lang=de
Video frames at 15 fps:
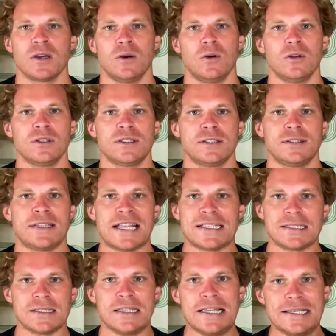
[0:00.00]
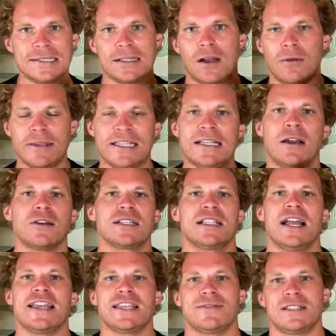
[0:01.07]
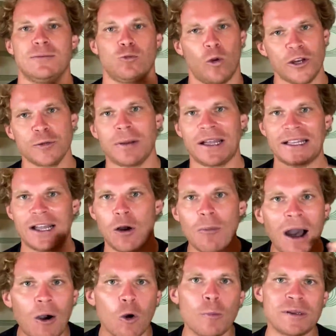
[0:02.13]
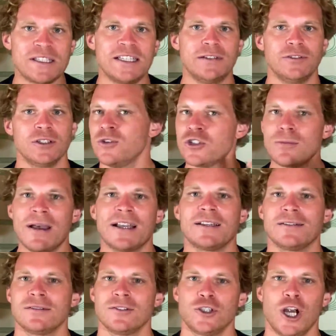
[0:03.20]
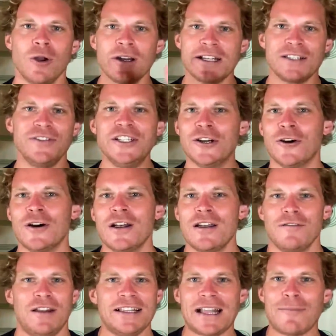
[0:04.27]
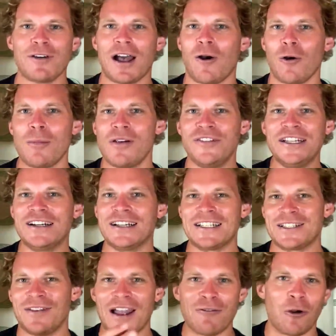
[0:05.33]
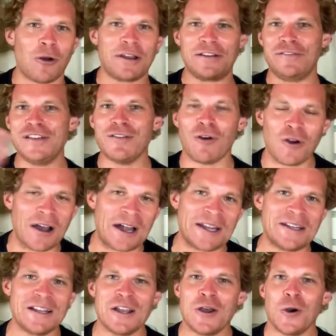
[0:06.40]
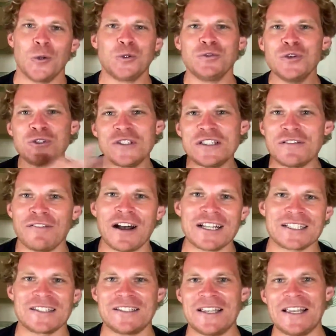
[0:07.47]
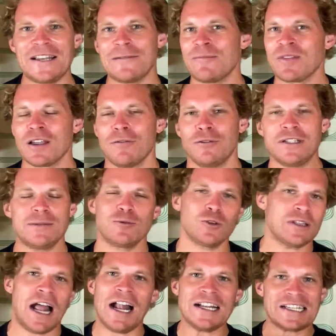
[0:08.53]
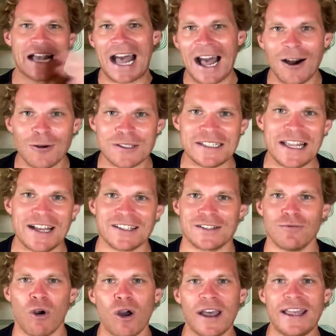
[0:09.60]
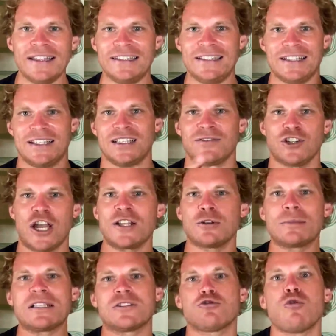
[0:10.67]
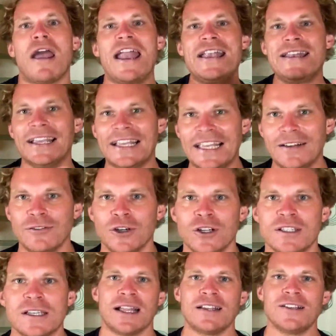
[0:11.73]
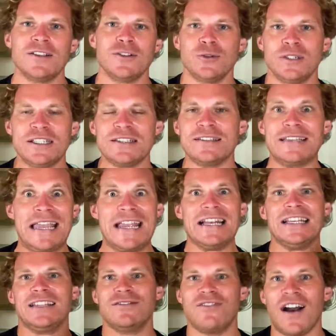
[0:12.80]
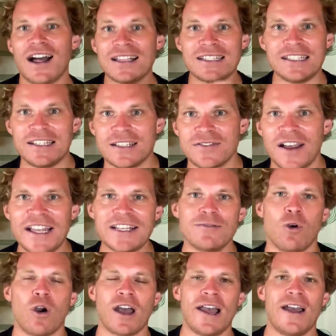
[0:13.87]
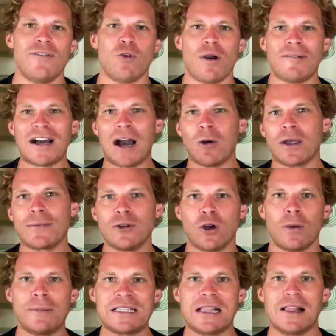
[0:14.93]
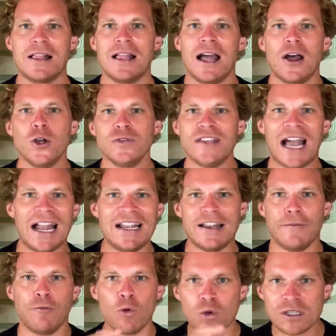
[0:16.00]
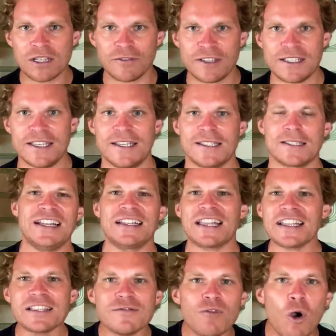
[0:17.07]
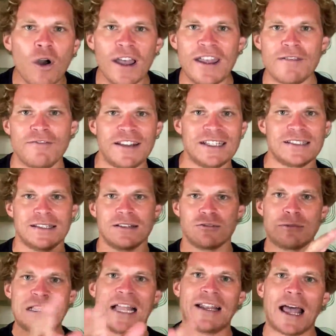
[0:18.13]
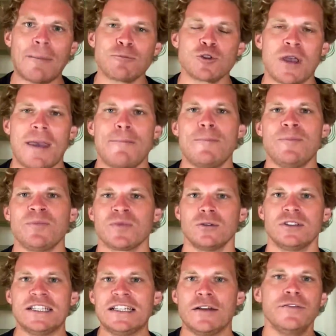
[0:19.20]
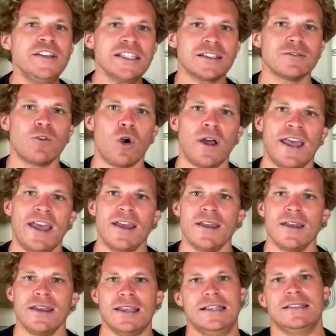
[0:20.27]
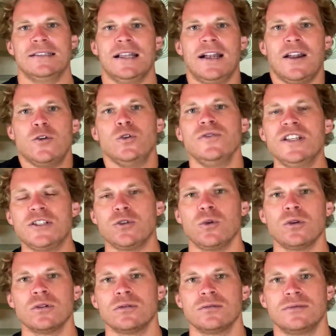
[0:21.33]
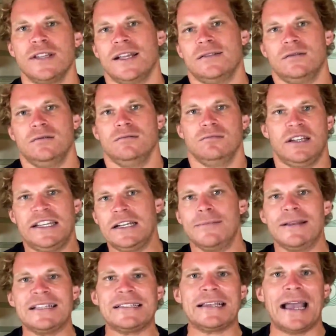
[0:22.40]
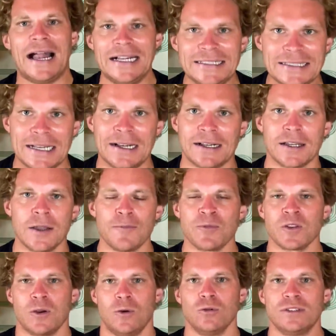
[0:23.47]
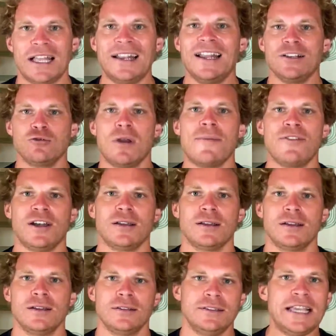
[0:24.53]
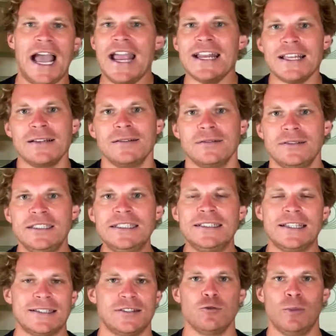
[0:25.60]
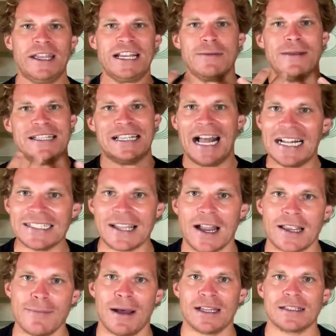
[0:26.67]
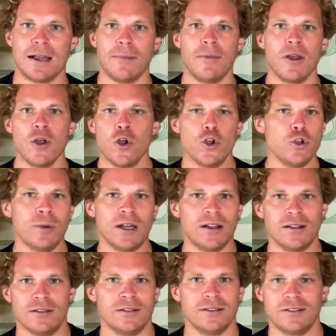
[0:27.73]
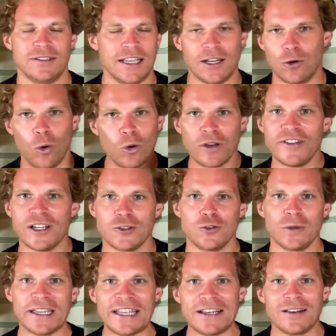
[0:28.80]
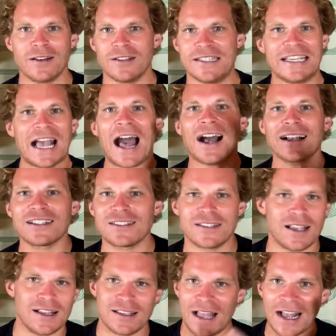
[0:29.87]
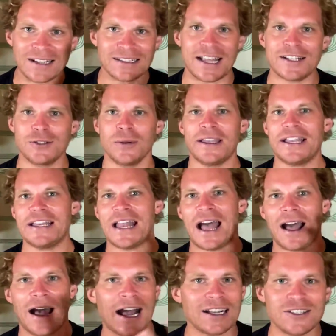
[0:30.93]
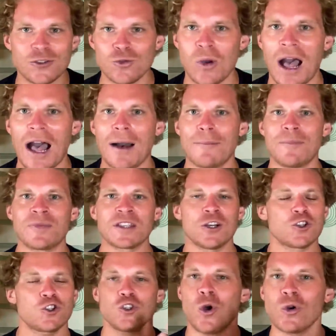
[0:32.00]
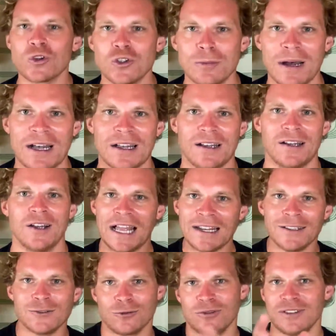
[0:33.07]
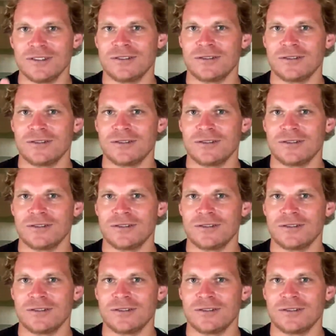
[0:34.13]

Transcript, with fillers: Und das ist, glaube ich, genau das Gleiche, was im deutschsprachigen Raum auch passieren wird. Wirst du merken. Schau dir das Video vielleicht einfach auch mal wieder in zwei Wochen, in vier Wochen an und du wirst diese Phasen sehen von diesem totalen Chaos in der ersten Woche, das jetzt wahrscheinlich so ein bisschen zu Ende gehen wird. Dann in so diesen täglichen Wahnsinn der zweiten Woche, wo aber auch immer noch ein bisschen irgendwie all der Fokus auf das ist. In der dritten Woche fängt es dann ein bisschen an abzuappen und in der vierten Woche ist es dann halt irgendwie so der regelmäßige Alltag. Und dann hast du einfach die einen, die das zum regelmäßigen Alltag gemacht haben, über den Coronavirus zu reden, sich Angst, äh, Angst einzureden, Angst zu haben, Sorgen zu machen, dann, und